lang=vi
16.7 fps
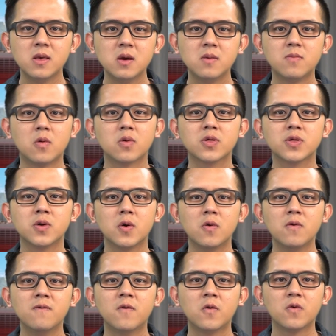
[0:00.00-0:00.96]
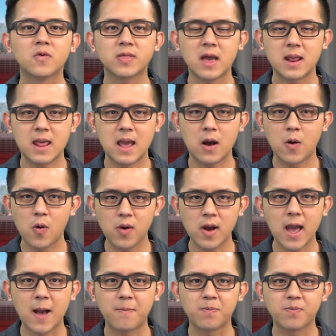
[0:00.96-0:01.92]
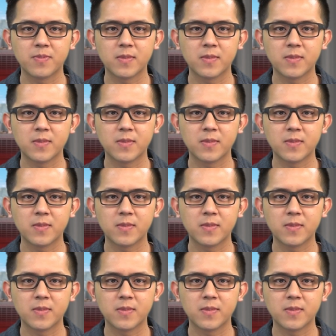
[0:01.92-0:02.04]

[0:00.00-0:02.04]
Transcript: như một số vụ tai nạn hố ga.